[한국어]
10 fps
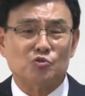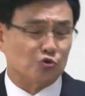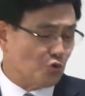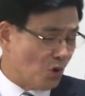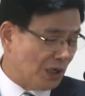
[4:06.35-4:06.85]

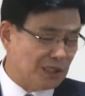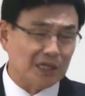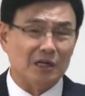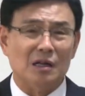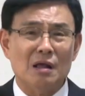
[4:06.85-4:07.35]
중요한
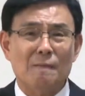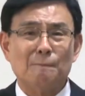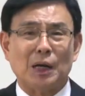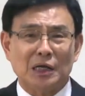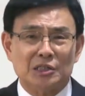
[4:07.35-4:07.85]
일,
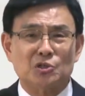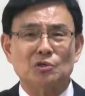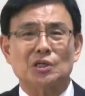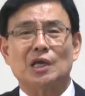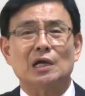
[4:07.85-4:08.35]
빨리
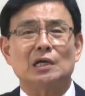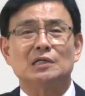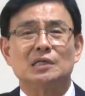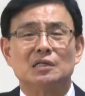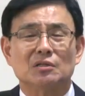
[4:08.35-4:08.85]
처리해야
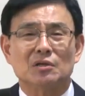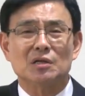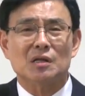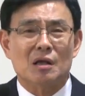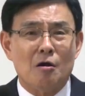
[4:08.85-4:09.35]
할
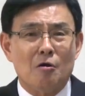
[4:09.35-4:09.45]
일들을